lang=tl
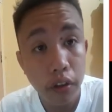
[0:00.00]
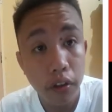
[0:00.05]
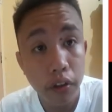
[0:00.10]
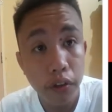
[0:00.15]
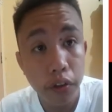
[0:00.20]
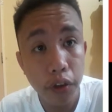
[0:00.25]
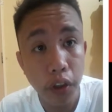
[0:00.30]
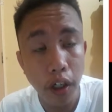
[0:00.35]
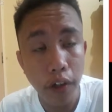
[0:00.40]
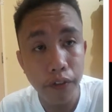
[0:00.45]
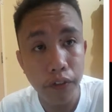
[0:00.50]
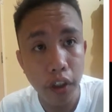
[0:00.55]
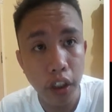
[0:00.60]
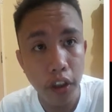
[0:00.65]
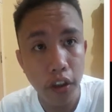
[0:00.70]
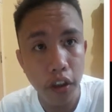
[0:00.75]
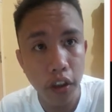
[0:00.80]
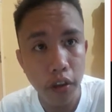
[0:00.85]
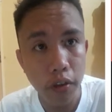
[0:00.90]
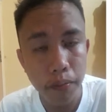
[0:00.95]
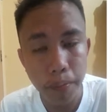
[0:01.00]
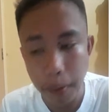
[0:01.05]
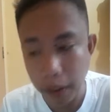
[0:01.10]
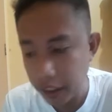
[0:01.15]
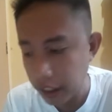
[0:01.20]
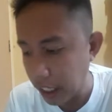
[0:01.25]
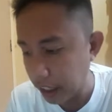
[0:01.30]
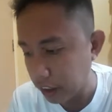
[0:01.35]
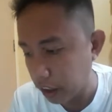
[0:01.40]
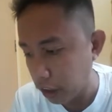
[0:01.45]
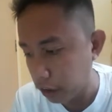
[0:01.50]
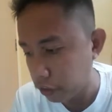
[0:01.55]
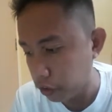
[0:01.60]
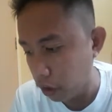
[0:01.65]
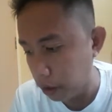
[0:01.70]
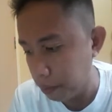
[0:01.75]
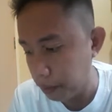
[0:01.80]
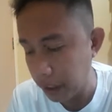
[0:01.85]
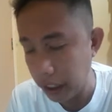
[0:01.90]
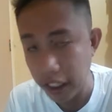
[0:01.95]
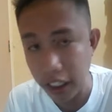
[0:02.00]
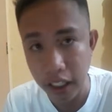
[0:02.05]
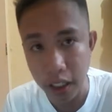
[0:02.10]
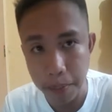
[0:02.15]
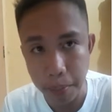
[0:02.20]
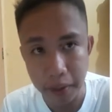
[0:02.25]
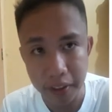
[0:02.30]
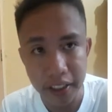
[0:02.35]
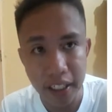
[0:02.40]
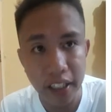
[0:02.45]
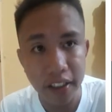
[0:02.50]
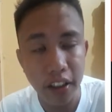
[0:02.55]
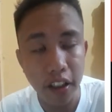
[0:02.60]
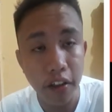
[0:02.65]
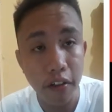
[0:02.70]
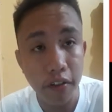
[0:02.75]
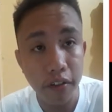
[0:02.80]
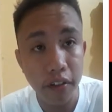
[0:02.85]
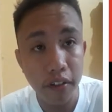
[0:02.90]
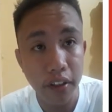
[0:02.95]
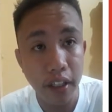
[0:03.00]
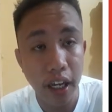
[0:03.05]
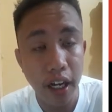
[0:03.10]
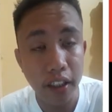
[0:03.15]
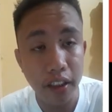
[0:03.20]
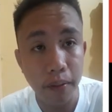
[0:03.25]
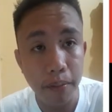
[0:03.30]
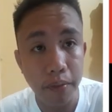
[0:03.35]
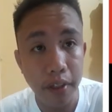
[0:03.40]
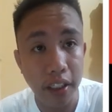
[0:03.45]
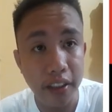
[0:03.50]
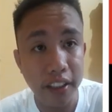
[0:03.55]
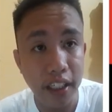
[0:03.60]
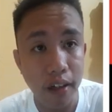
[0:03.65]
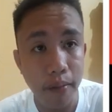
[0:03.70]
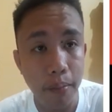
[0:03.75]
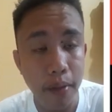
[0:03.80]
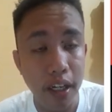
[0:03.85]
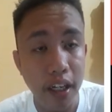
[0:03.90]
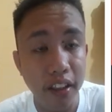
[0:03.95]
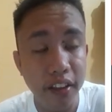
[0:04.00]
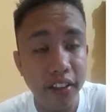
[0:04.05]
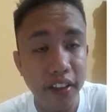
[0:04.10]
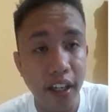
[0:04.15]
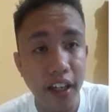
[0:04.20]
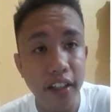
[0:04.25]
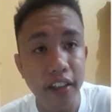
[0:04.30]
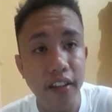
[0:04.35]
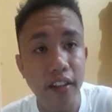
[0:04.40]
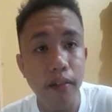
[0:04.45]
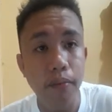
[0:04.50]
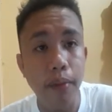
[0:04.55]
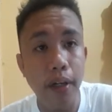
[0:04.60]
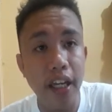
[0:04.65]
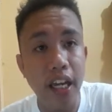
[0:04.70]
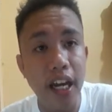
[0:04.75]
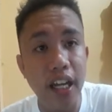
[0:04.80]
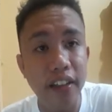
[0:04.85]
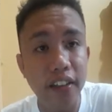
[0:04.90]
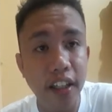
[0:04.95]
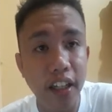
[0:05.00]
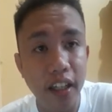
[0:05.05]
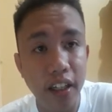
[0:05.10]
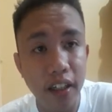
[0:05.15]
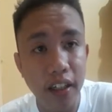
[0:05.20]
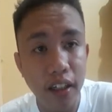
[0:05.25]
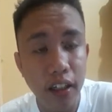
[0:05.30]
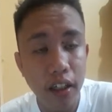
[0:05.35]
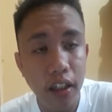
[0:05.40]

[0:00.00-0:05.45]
So after nun, pwede natin i-solve, ililipat natin yung negative 3 sa kabilang side by adding